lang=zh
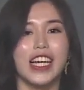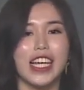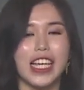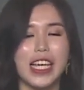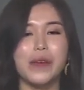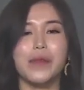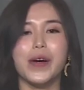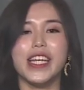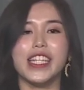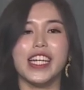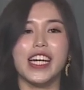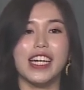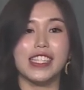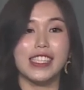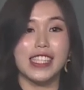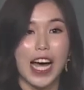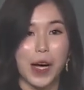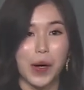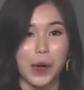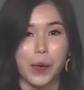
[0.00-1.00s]
因为呢，
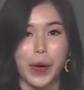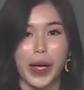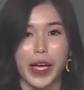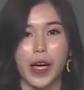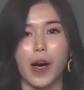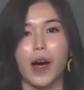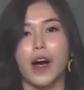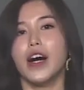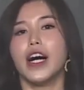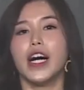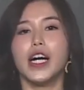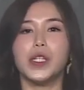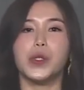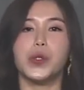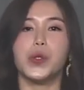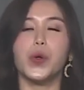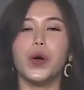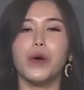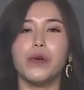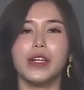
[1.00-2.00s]
当归哦，很
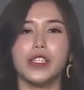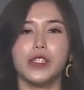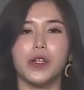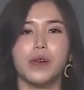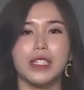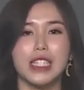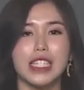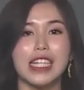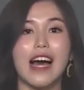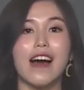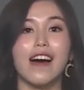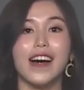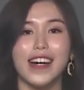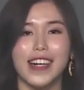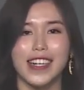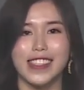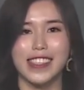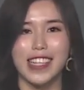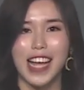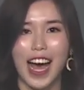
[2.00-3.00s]
多人都知道
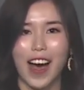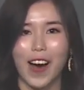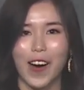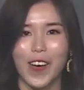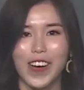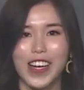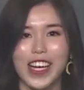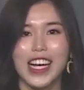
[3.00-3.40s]
很好。